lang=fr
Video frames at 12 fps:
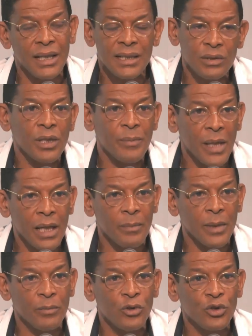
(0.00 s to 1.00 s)
si on n'est pas
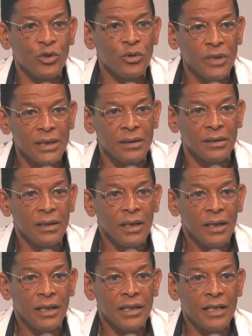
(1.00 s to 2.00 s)
capable de s'unir
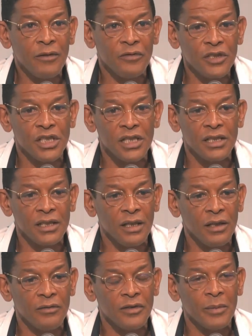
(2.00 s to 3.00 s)
et d'afficher
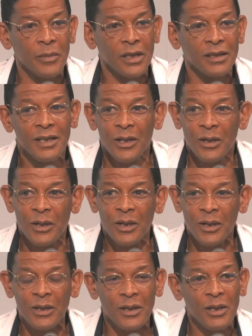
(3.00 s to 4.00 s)
euh, vraiment euh, euh,